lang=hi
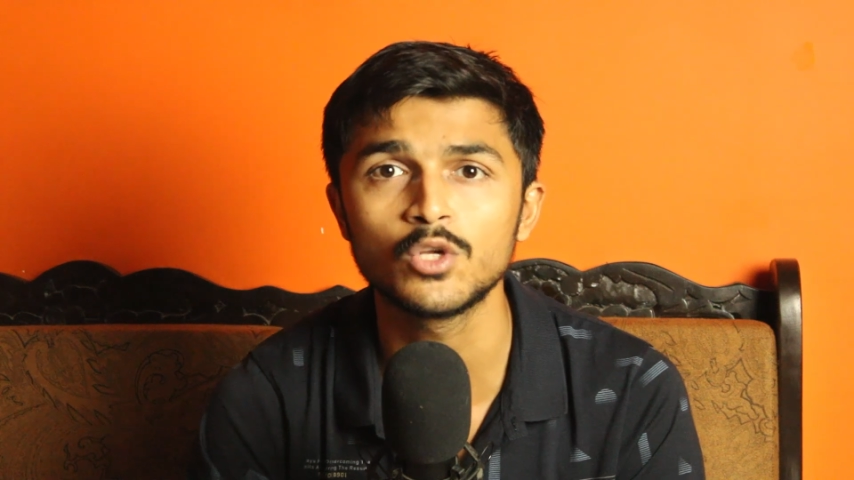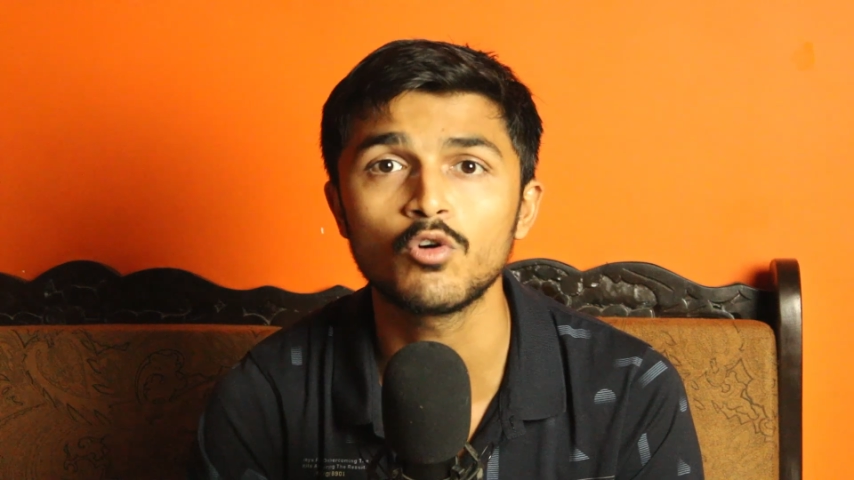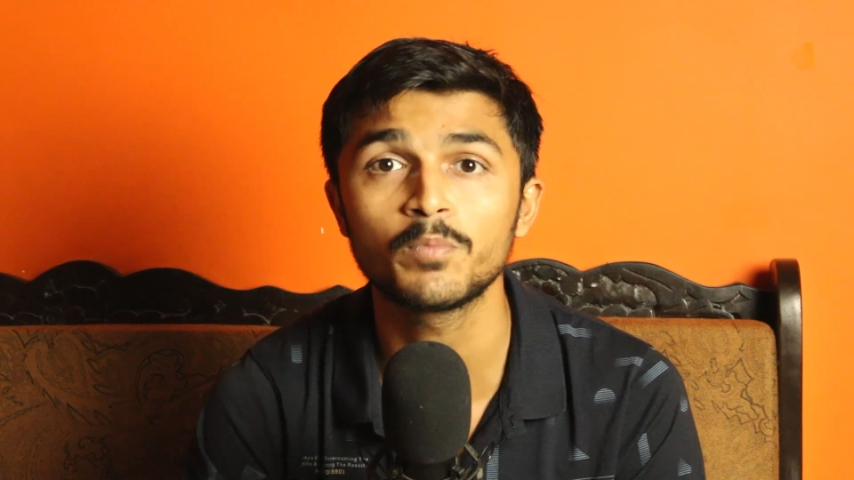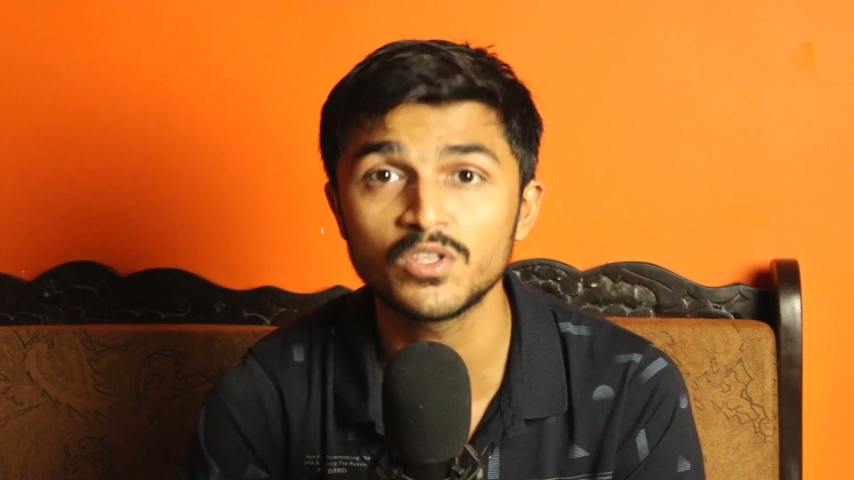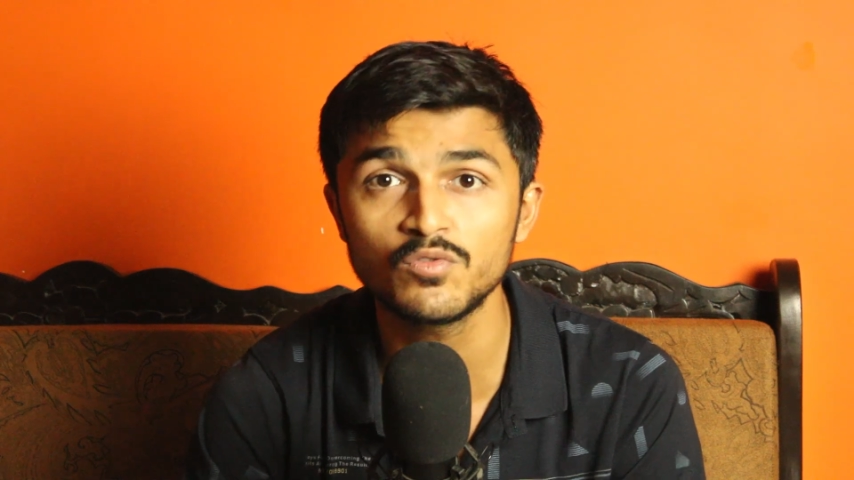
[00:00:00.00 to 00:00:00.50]
ये
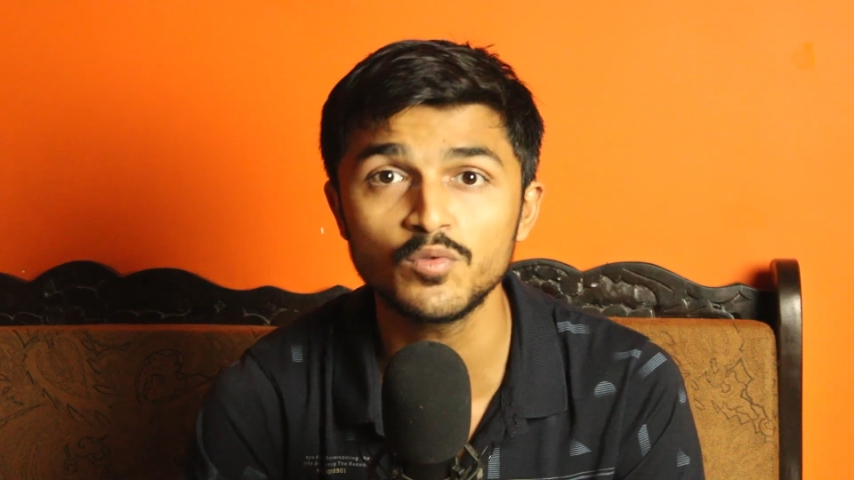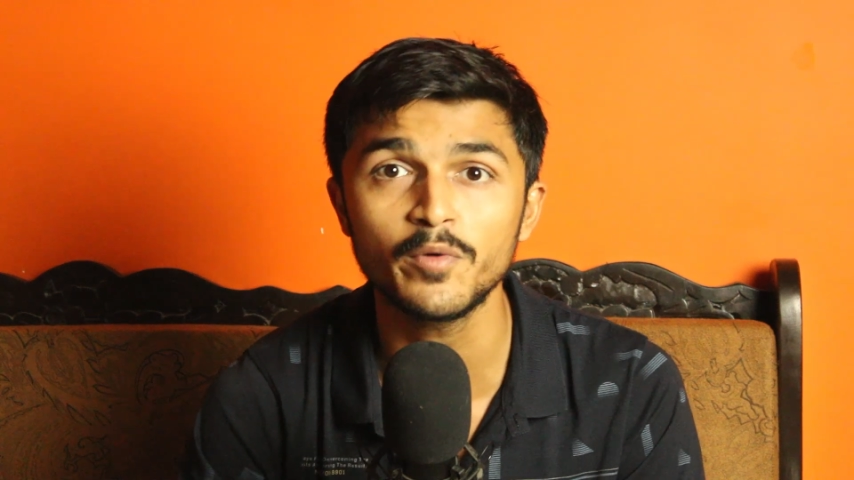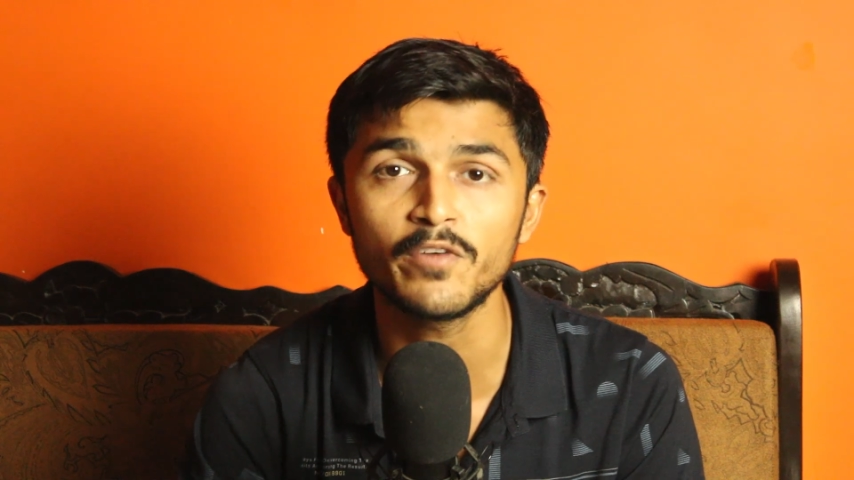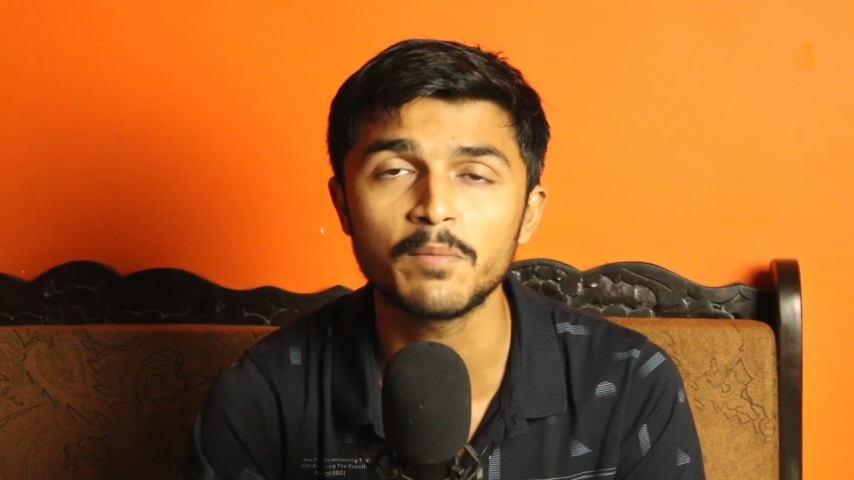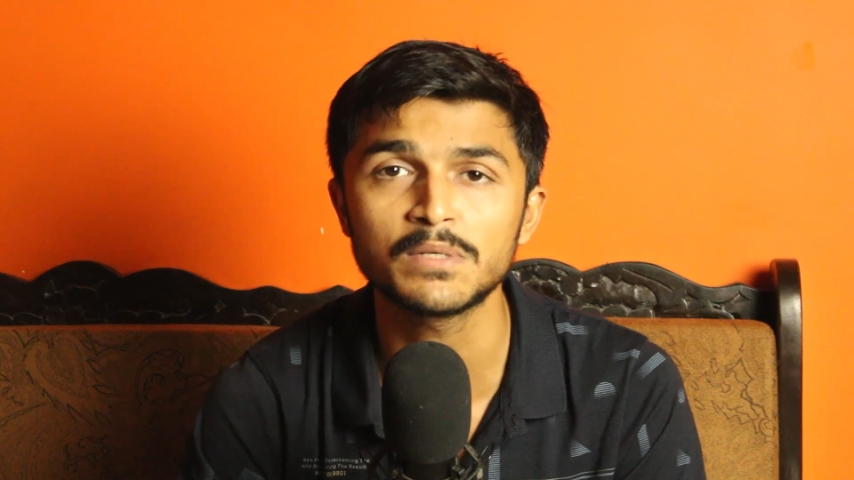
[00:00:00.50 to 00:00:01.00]
लोग पृथ्वी
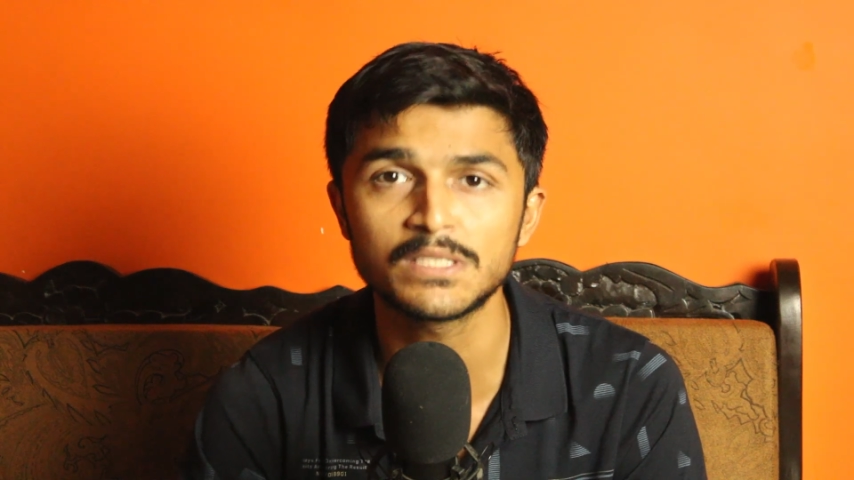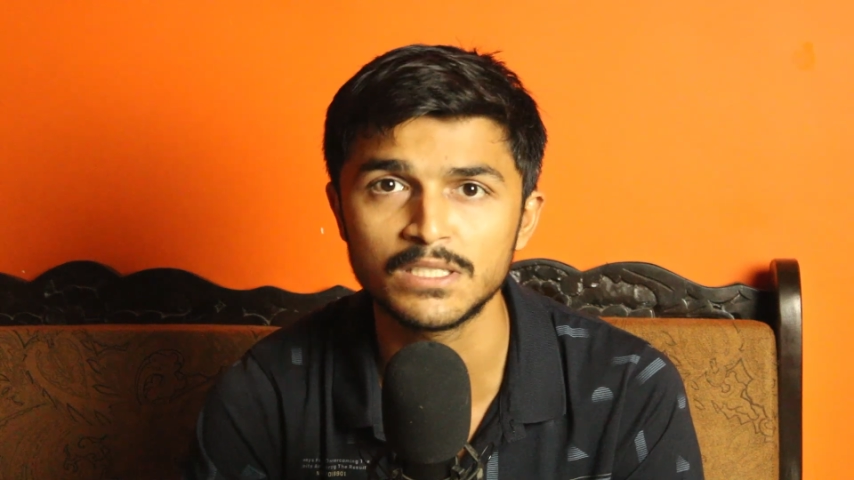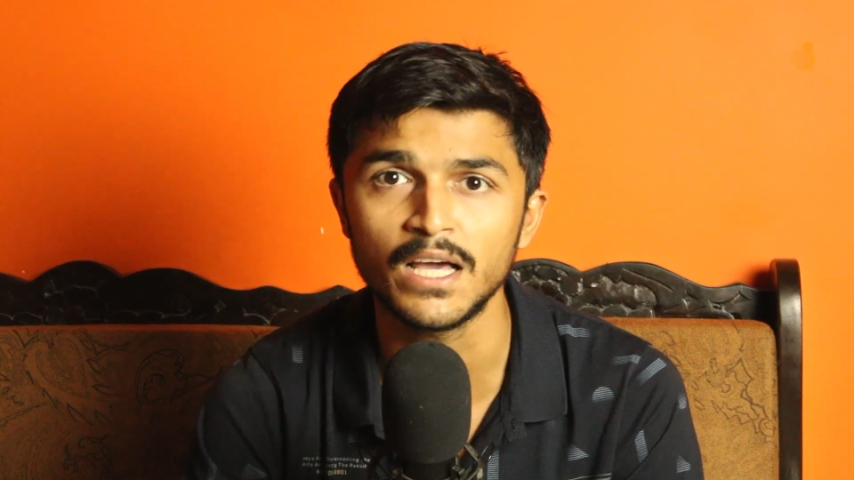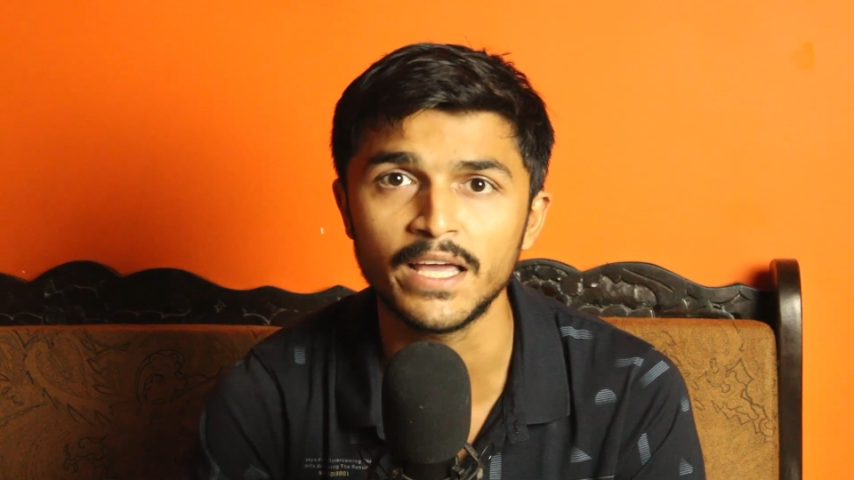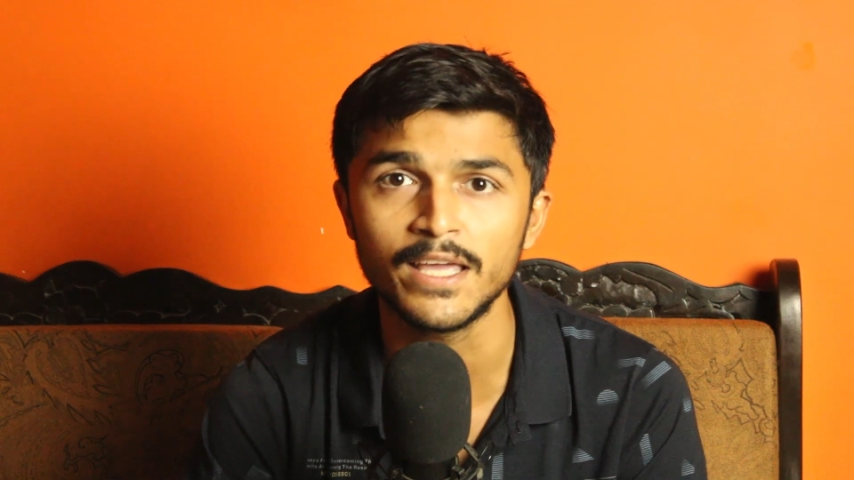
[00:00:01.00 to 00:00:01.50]
पर वापस
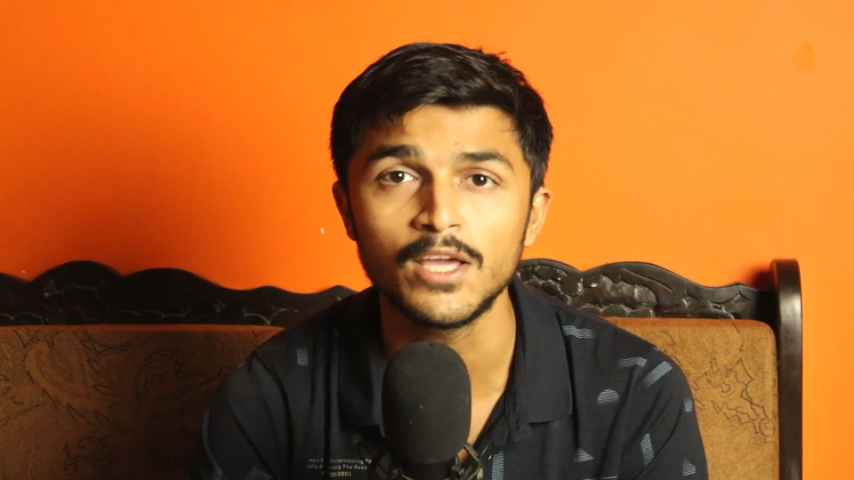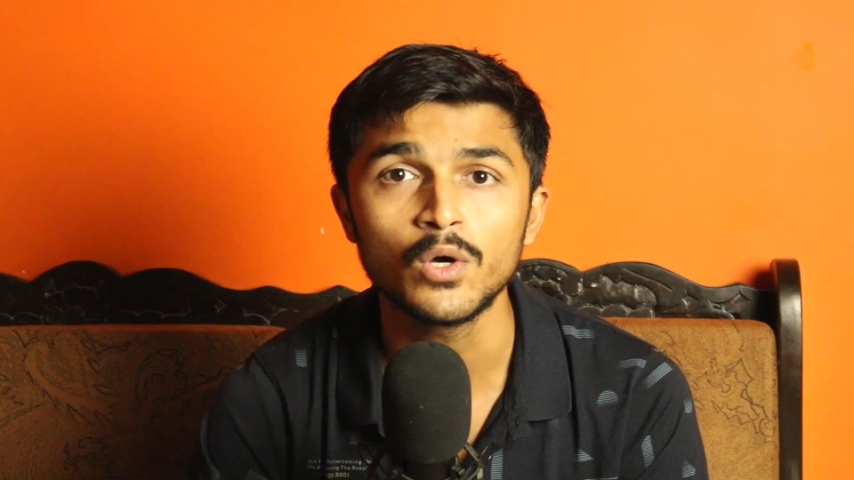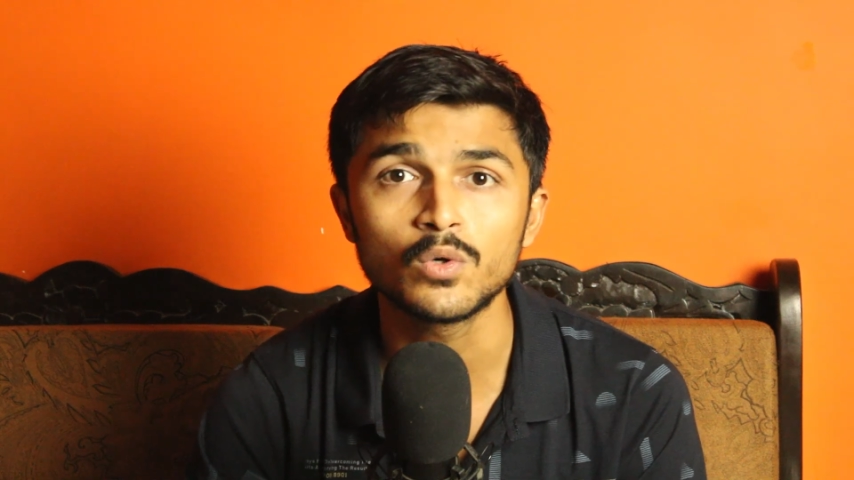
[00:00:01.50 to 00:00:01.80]
ना आएँ